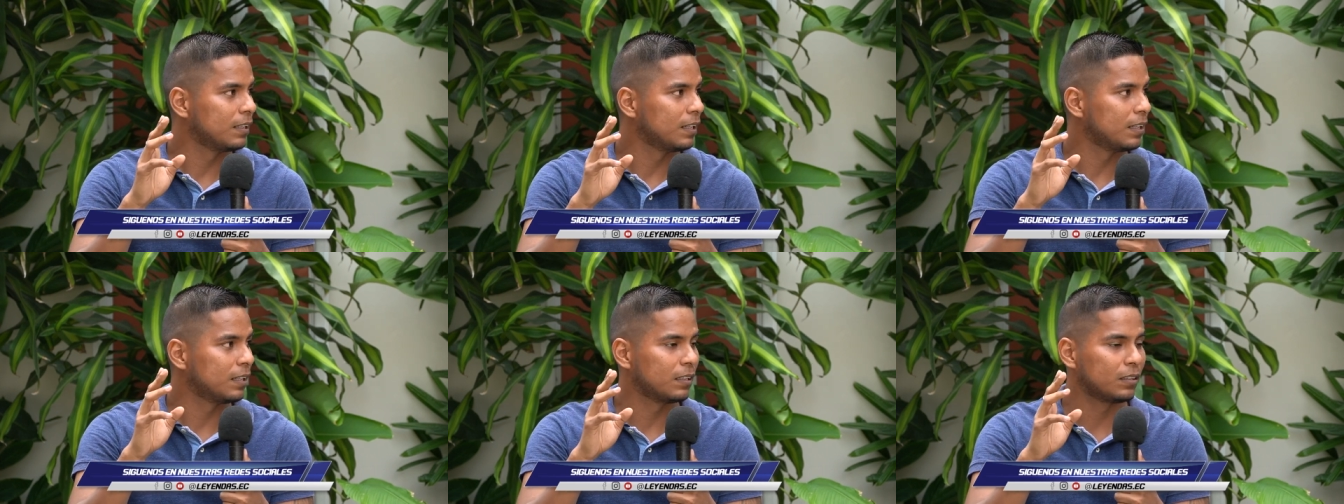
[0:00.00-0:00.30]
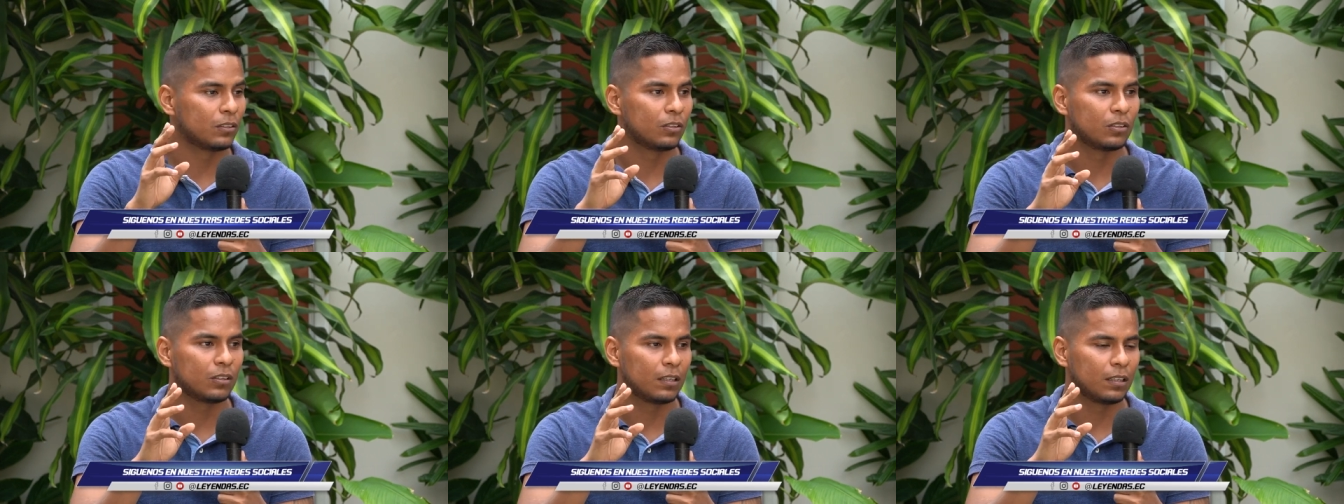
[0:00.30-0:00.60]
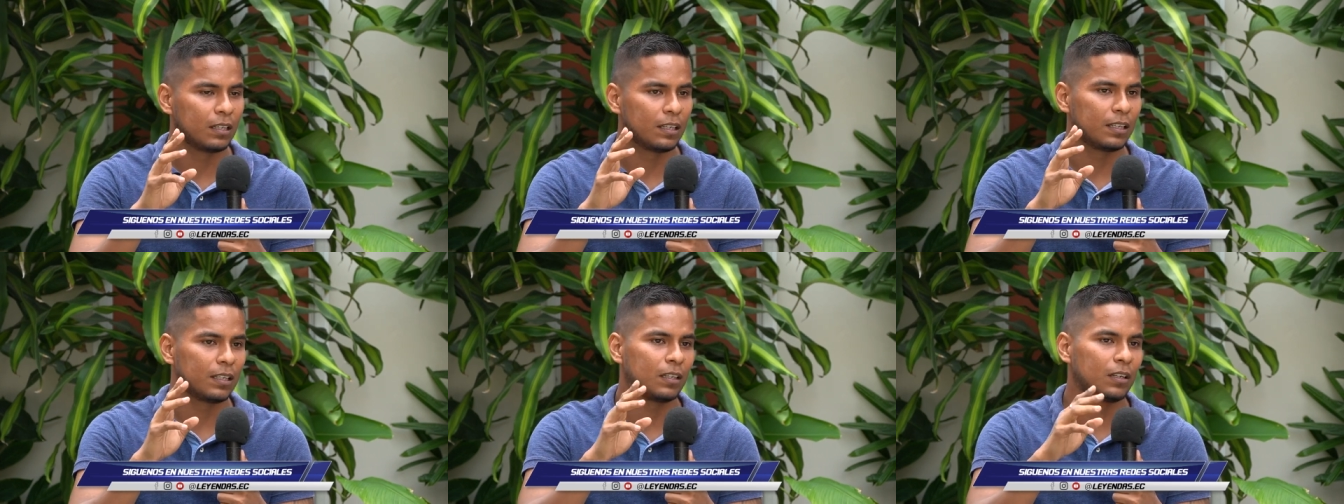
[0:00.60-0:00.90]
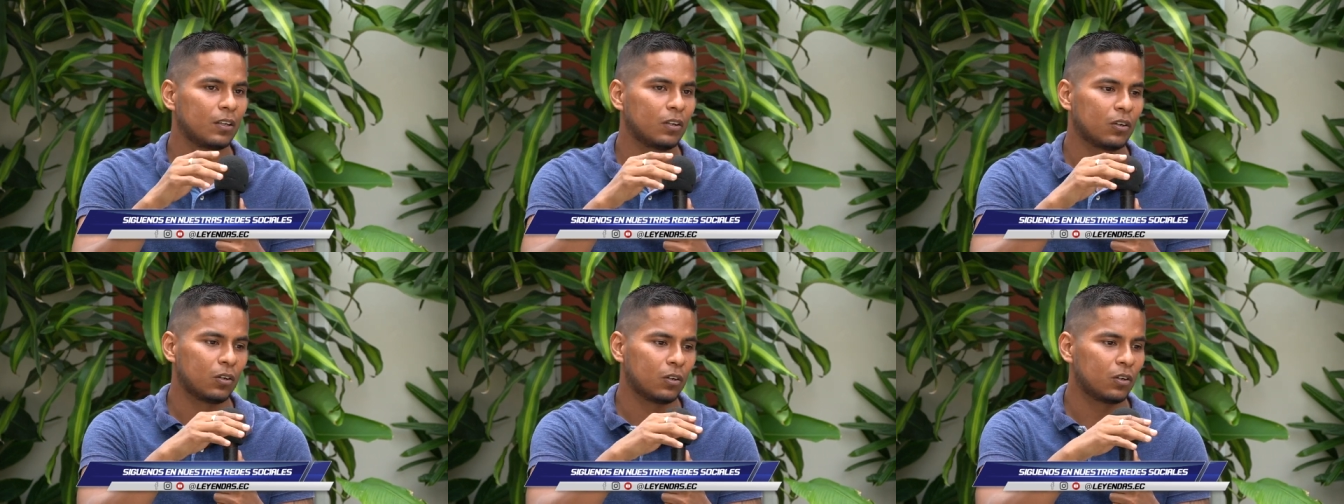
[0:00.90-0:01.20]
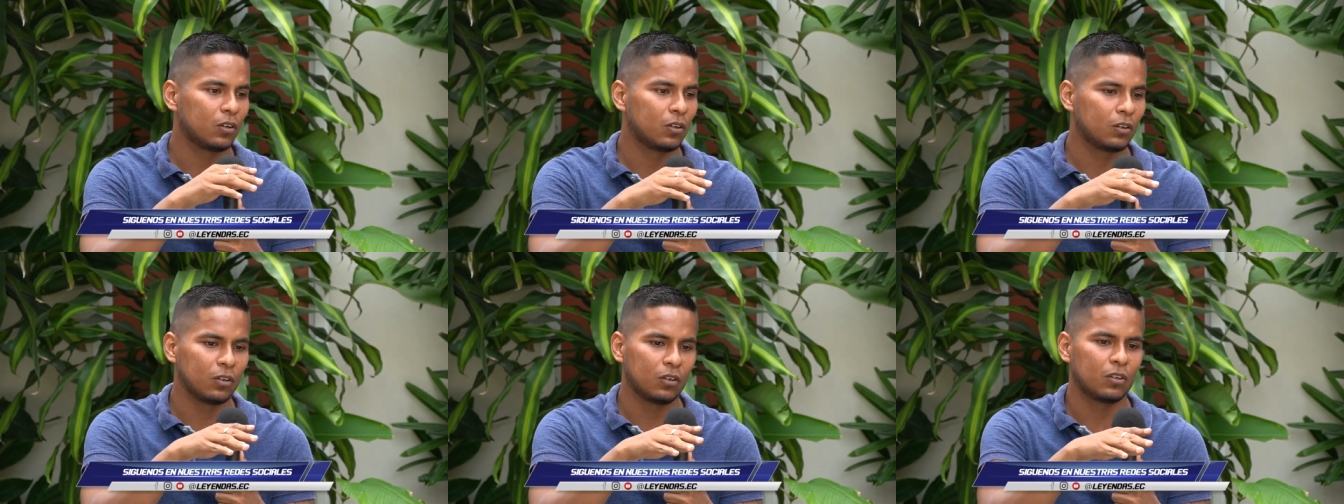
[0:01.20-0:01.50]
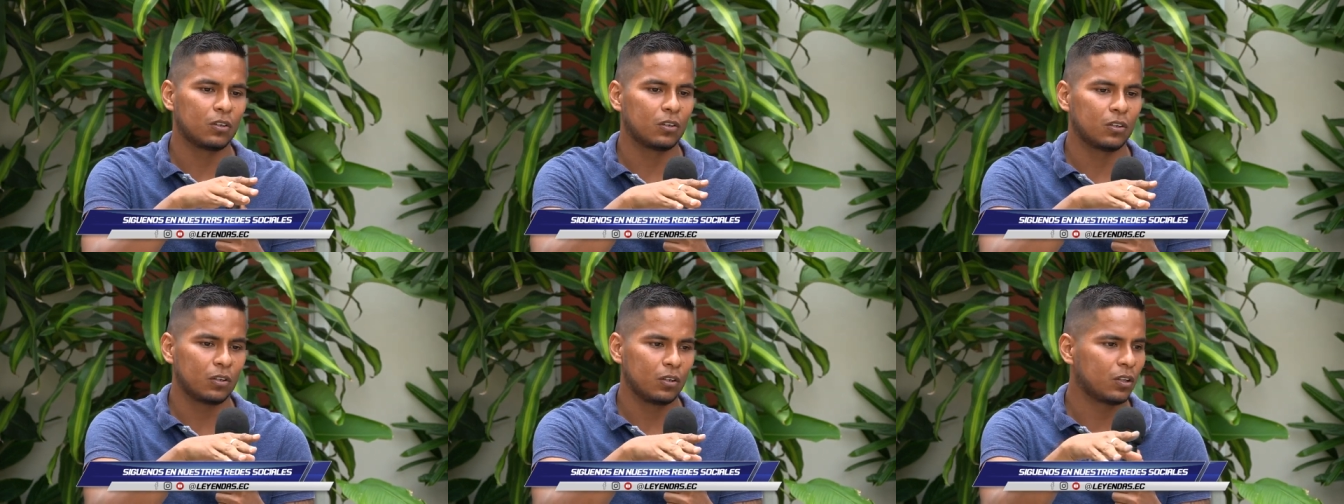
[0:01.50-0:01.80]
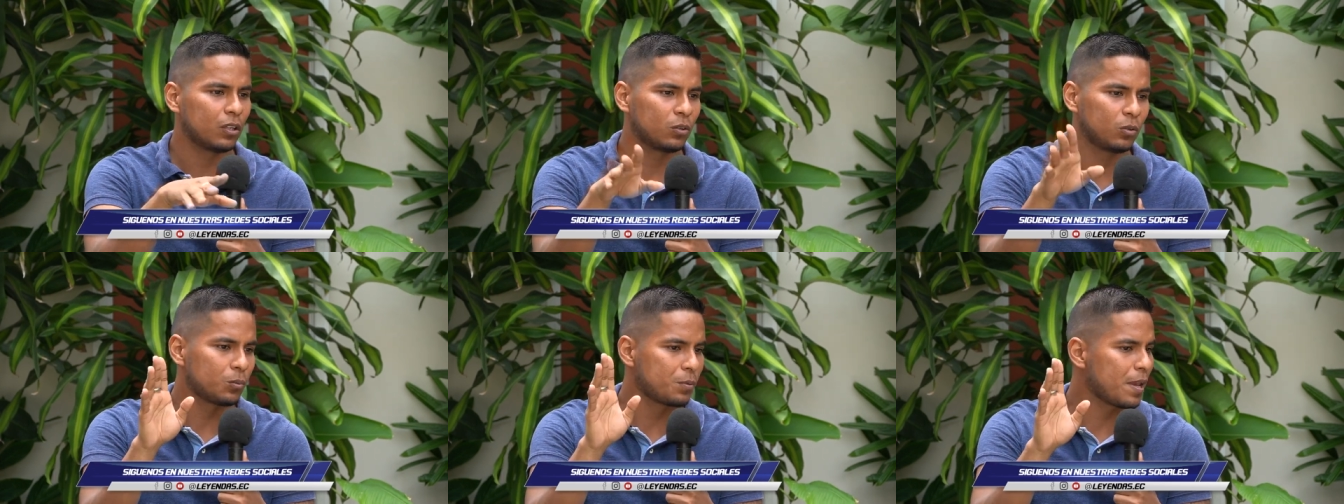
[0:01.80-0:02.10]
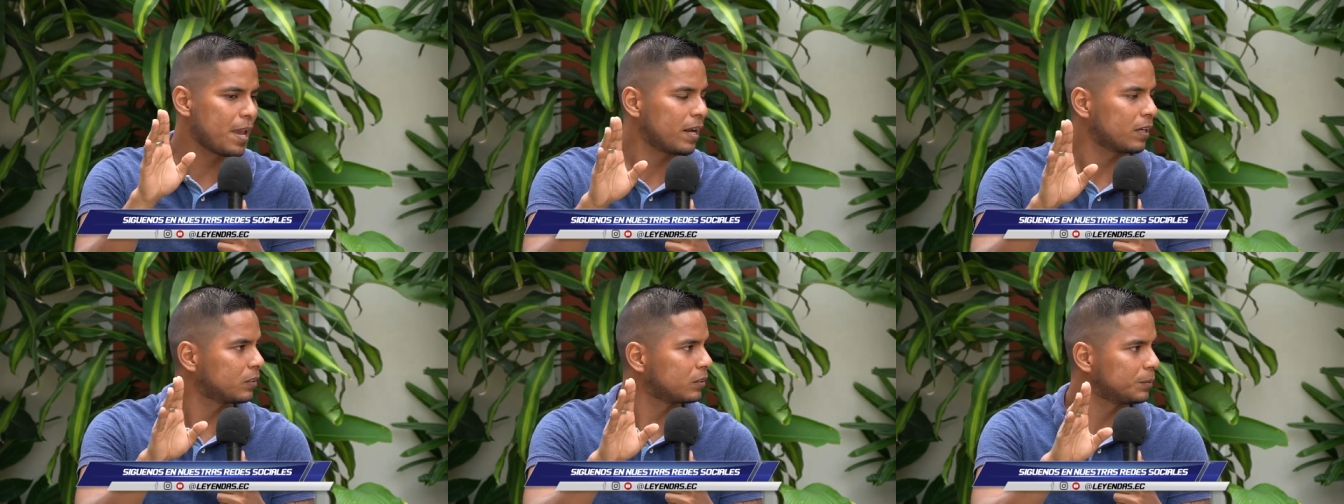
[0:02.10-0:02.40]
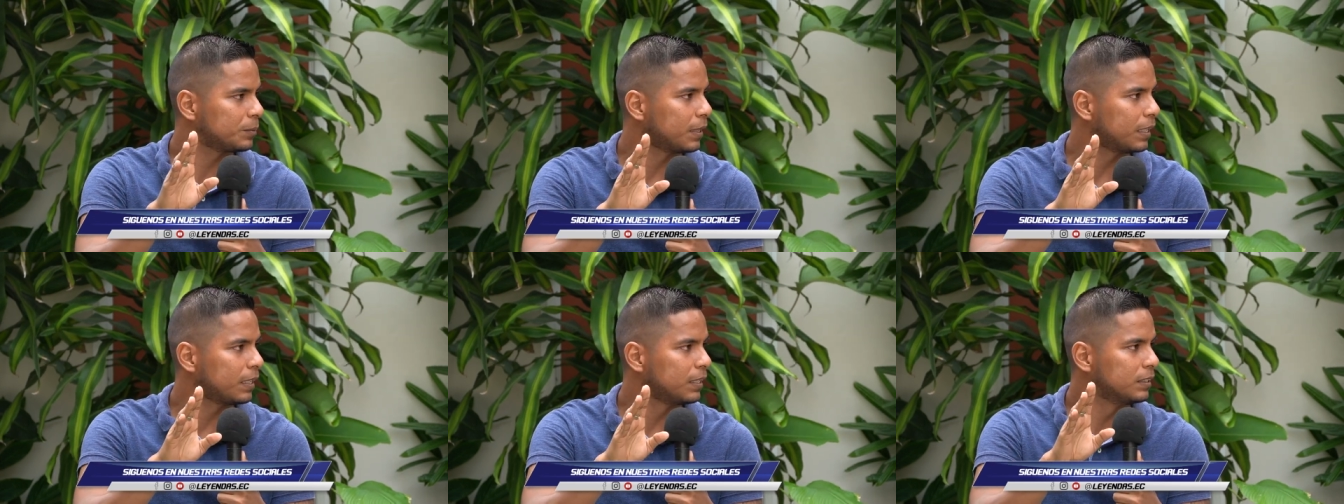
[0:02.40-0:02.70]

Eh, eh, lo, lo, detuvieron nomás.